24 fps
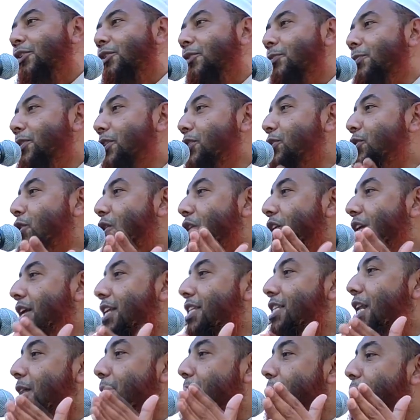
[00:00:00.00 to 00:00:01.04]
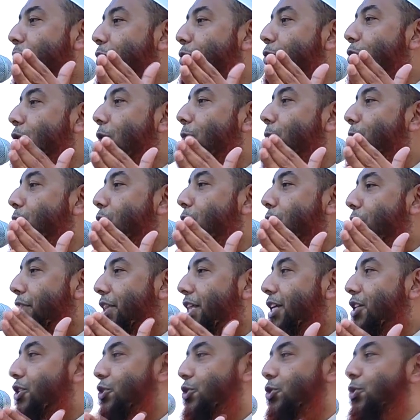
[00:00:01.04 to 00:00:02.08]
নবী সাল্লামের
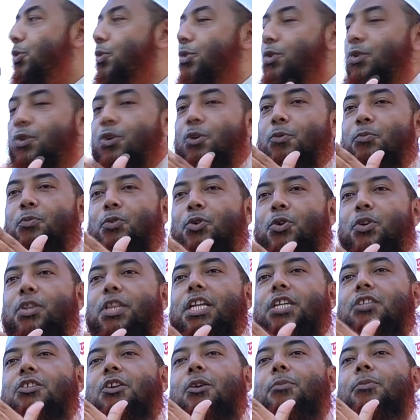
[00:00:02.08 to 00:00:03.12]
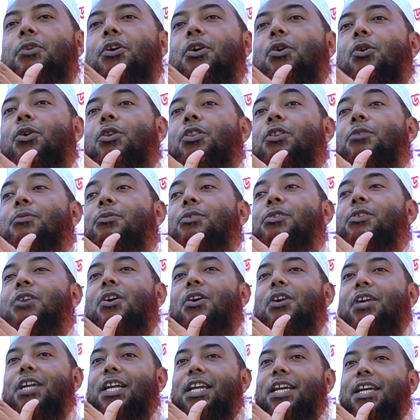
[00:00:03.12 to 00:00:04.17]
নবুয়তের যুগ নবুয়তের সময় কত
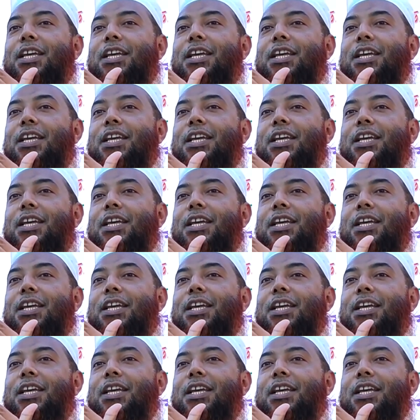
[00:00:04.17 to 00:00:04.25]
বছর